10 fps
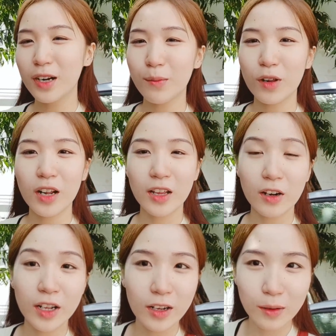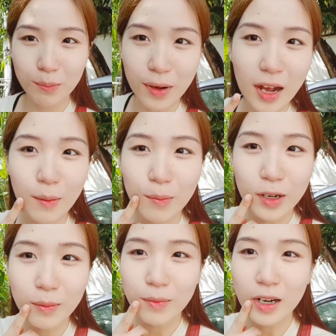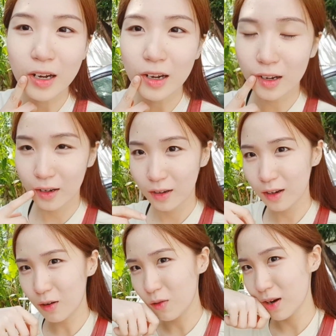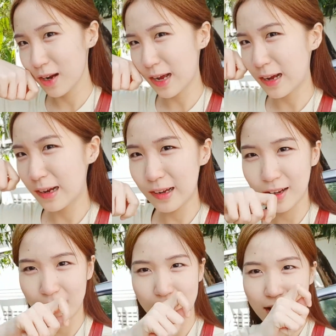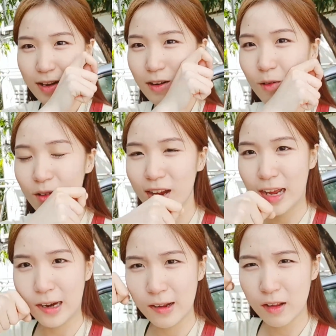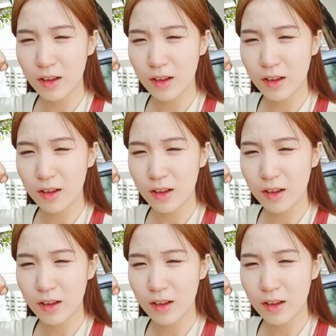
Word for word: บึนหมดเลยตอนนี้คือปากบึนมากคือเขาง้างขึ้นง้างลงง้าง